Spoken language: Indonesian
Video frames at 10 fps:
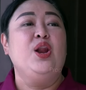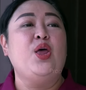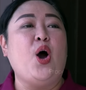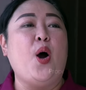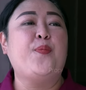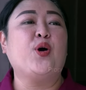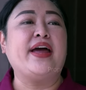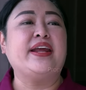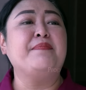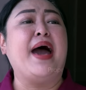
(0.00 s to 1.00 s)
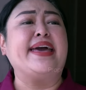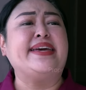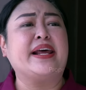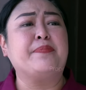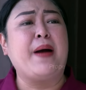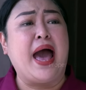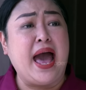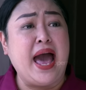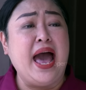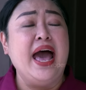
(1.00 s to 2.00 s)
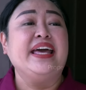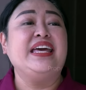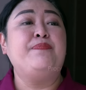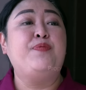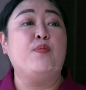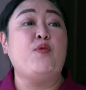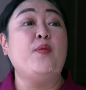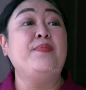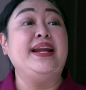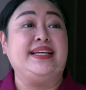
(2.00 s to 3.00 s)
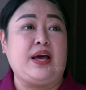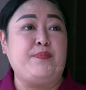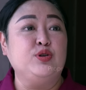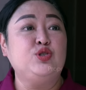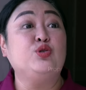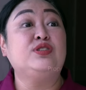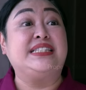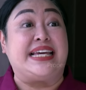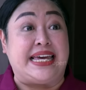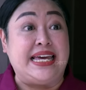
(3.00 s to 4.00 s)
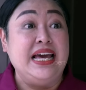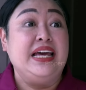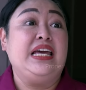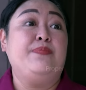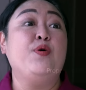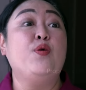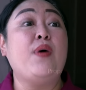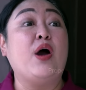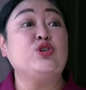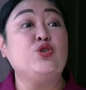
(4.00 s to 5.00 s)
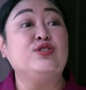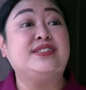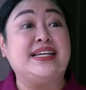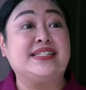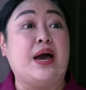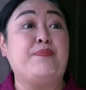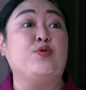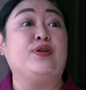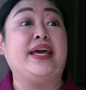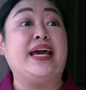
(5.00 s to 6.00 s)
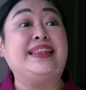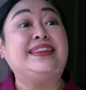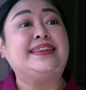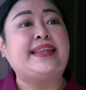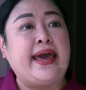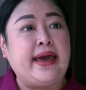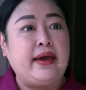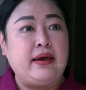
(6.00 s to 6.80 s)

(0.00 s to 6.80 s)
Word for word: Loh, bukannya bayar, Pak. Ibu mau beli sabun cuci. Ibu mau nyuci sabunnya entek.